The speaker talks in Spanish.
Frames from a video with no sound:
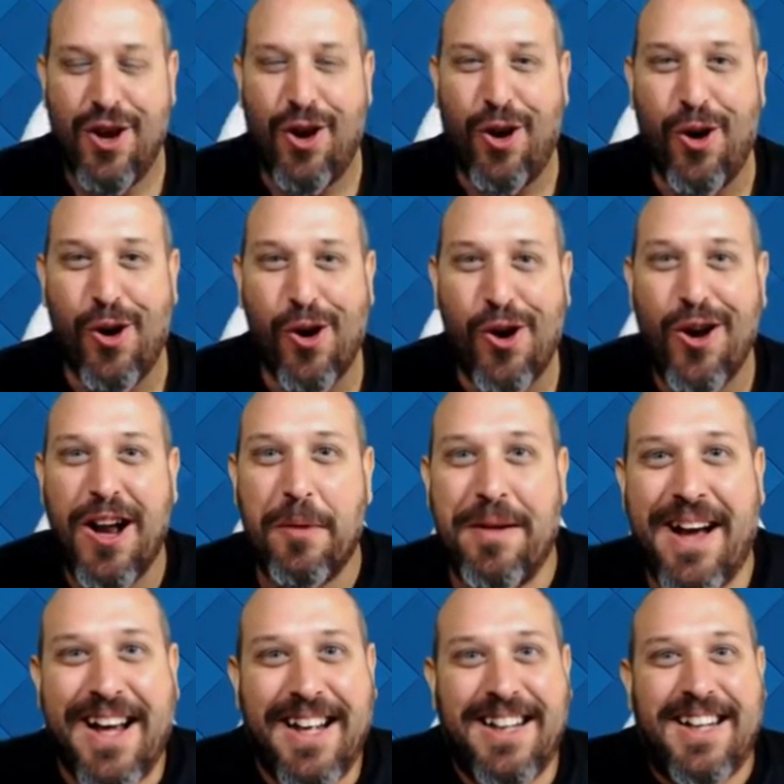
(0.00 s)
Hola
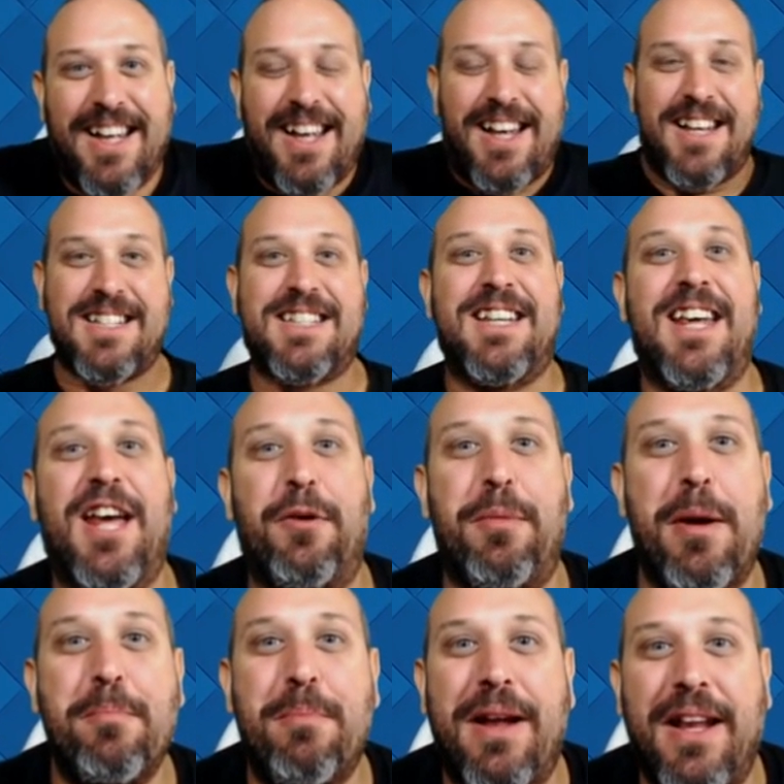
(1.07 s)
majetes, eh,
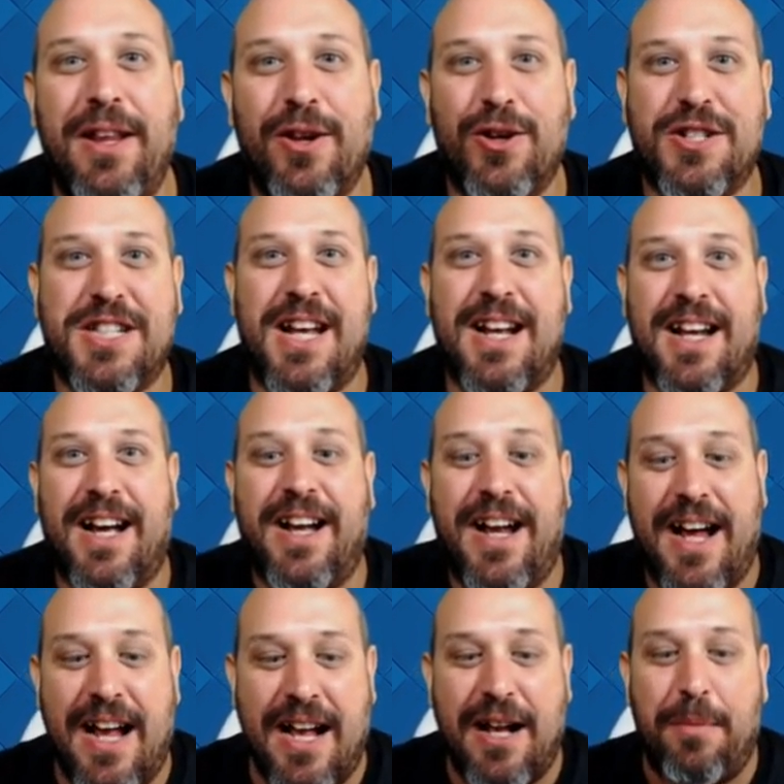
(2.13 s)
bienvenidos al
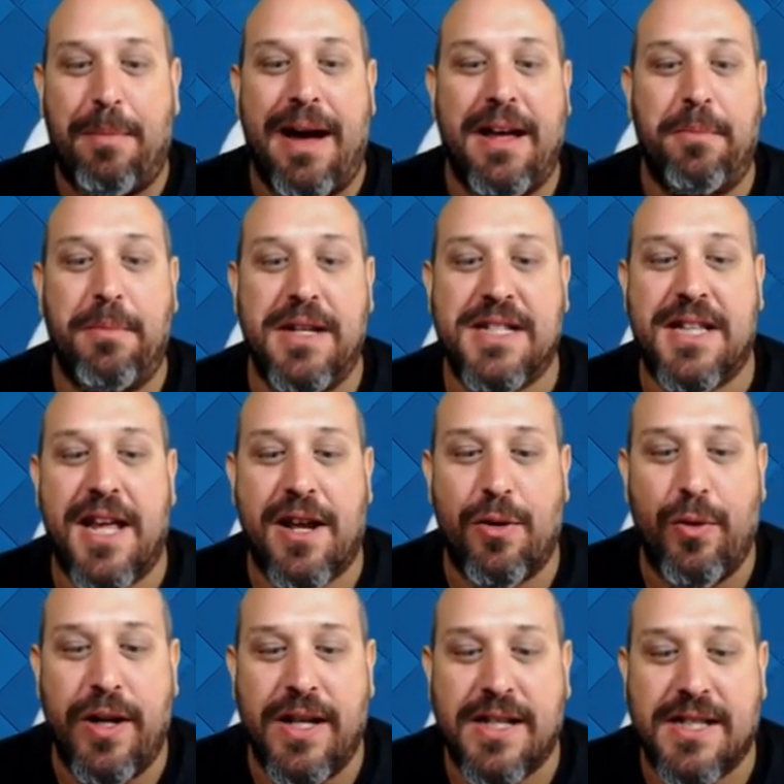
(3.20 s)
canal by Mr.
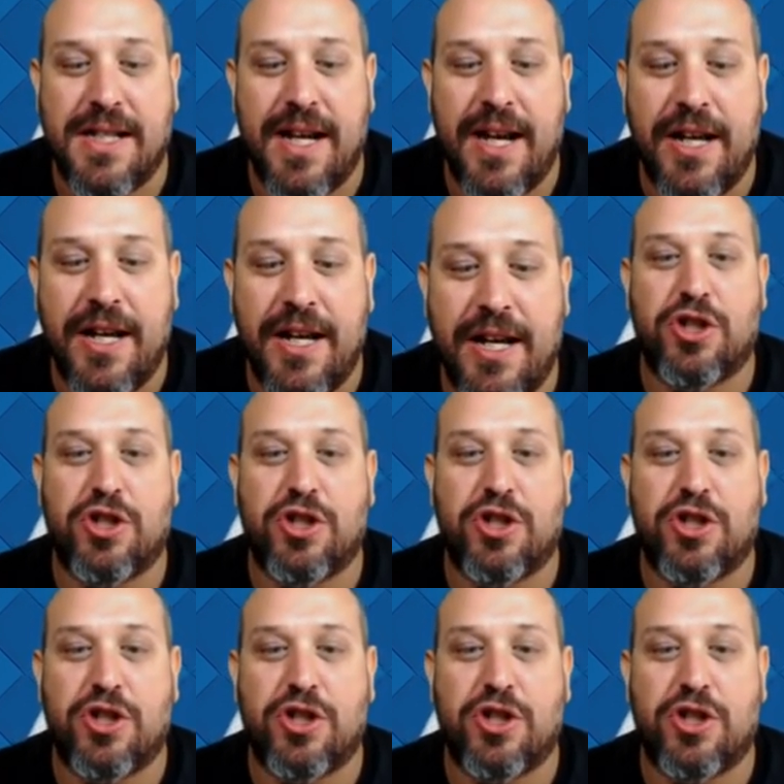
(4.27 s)
Luis. Eh.